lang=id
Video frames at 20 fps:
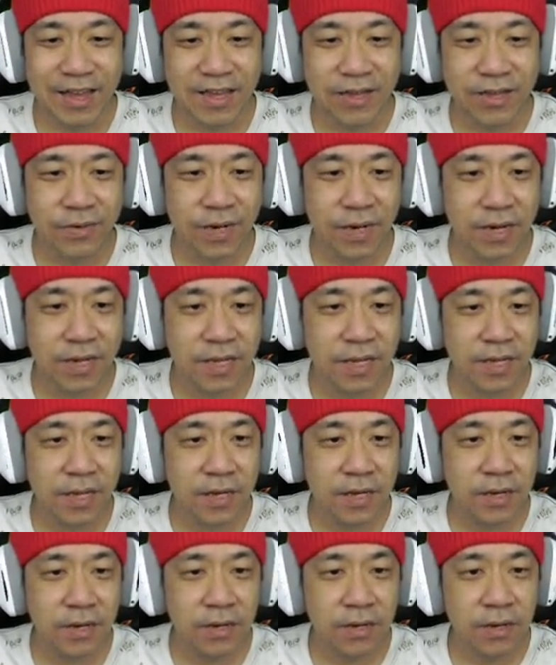ya udahlah ya.
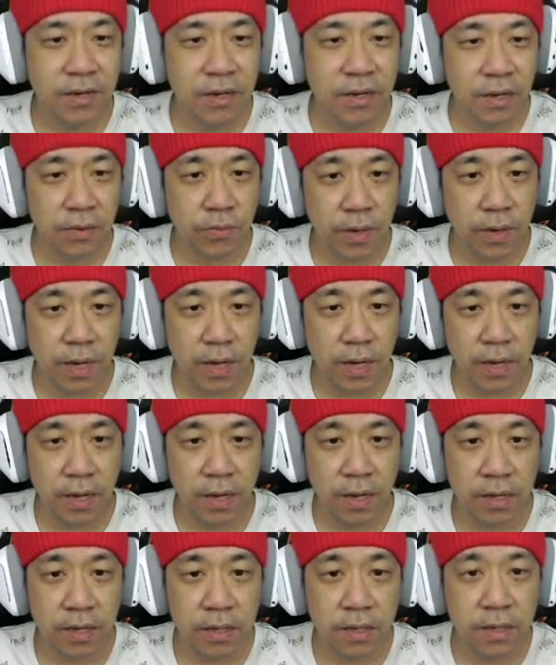Wah.
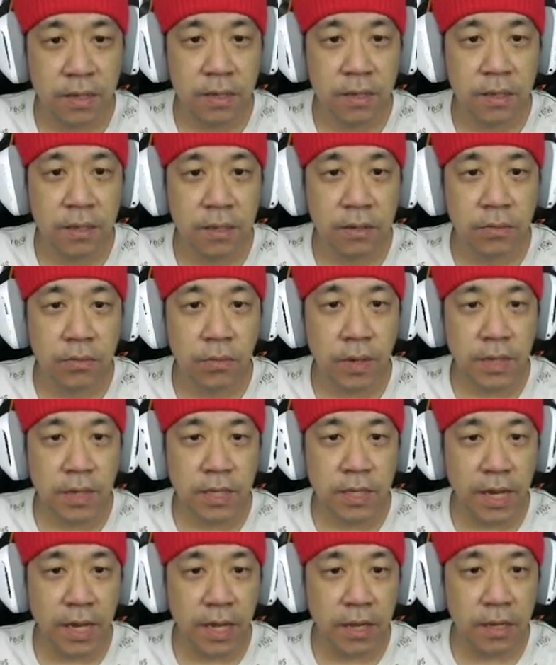Wah,
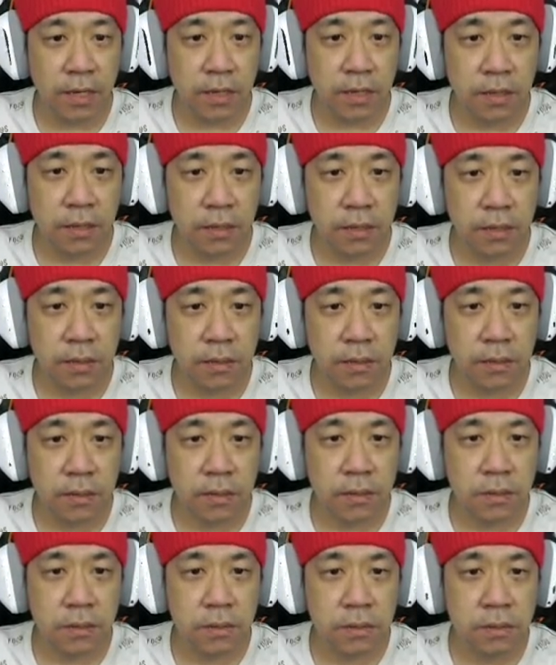hilang.
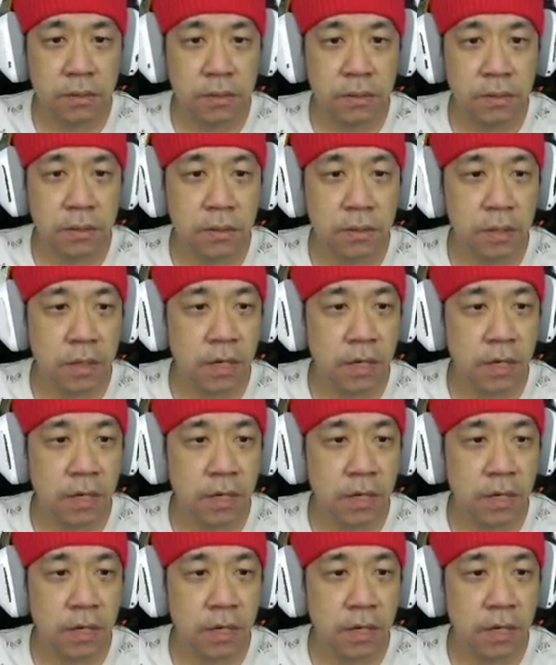Ah,